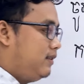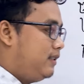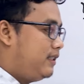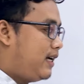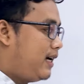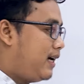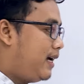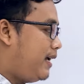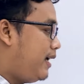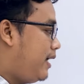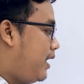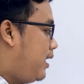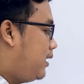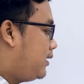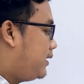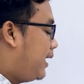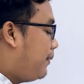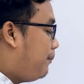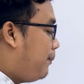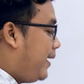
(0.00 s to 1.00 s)
chẳng á
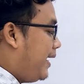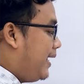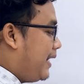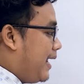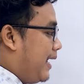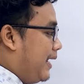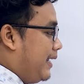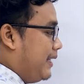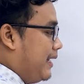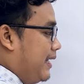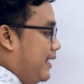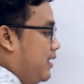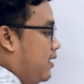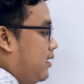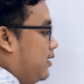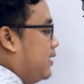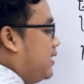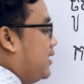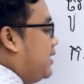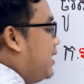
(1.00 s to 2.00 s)
chẳng pi này ní
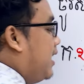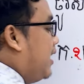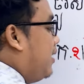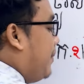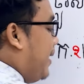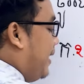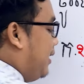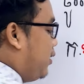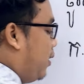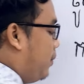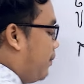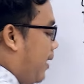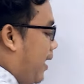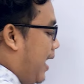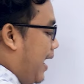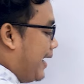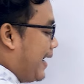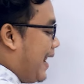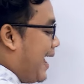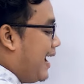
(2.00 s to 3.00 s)
cứ dương miền vô mà
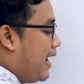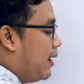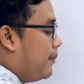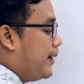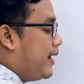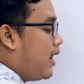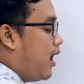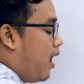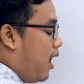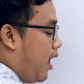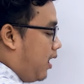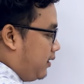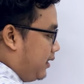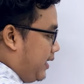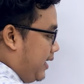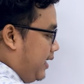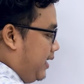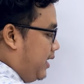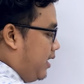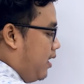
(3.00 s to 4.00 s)
à đào mới nó
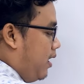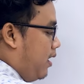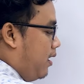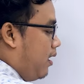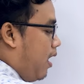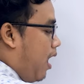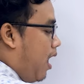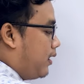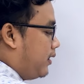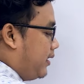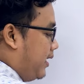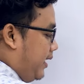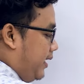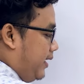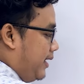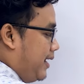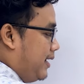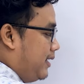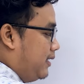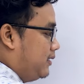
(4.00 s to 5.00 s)
ọt tỷ
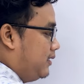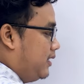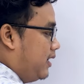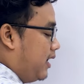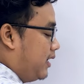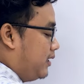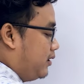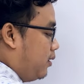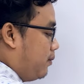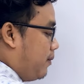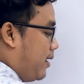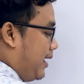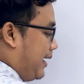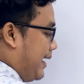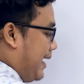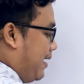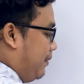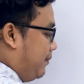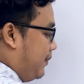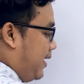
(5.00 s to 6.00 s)
nè dương ọt vô mà
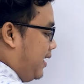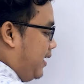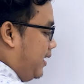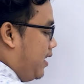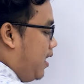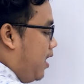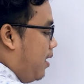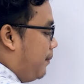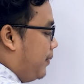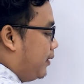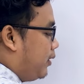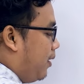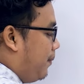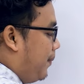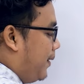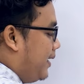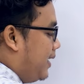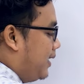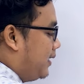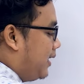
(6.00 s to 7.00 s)
đàm tỷ bắt tao
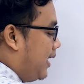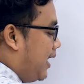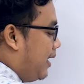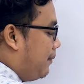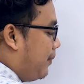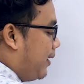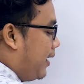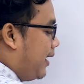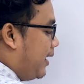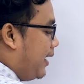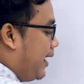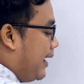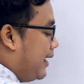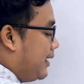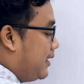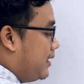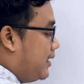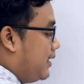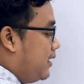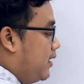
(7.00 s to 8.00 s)
bị dương thăng bằng năng
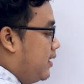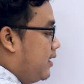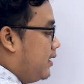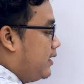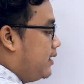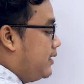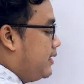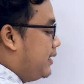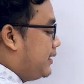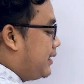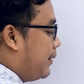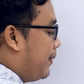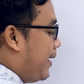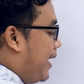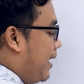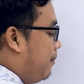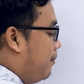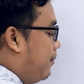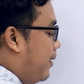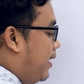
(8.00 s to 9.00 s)
hái cứ dương chập
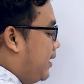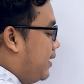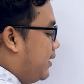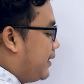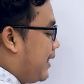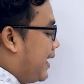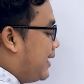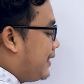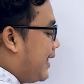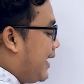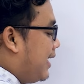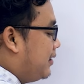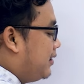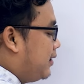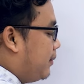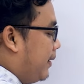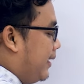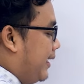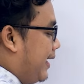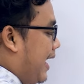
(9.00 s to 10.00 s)
đàm mở tha táo
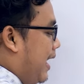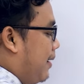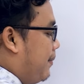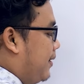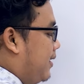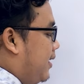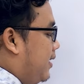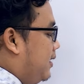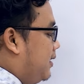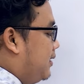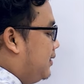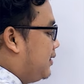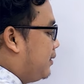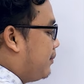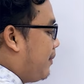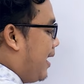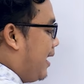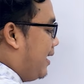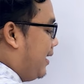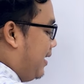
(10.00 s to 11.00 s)
xong mấy ca bởi dương cứ
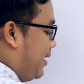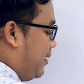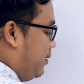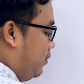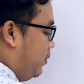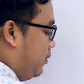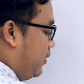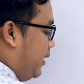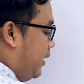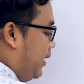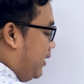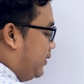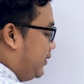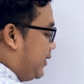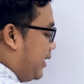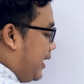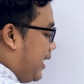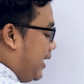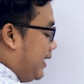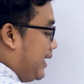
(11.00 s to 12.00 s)
smile nào
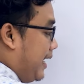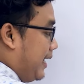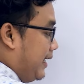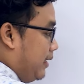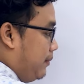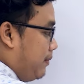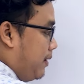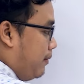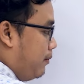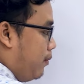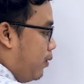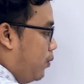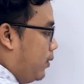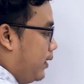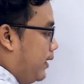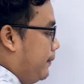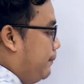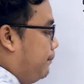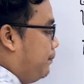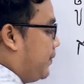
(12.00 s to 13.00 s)
sợt ăn lại ní miền
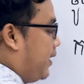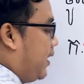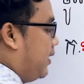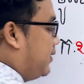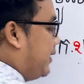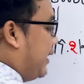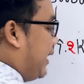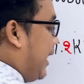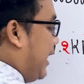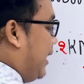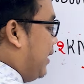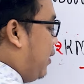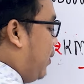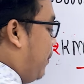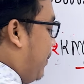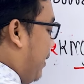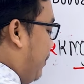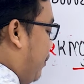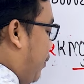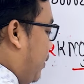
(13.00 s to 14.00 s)
muối sợt ăn của
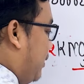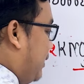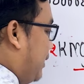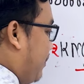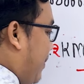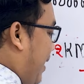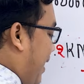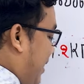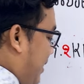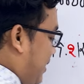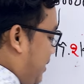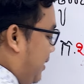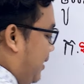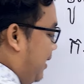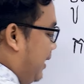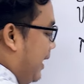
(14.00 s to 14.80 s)
miền muối smile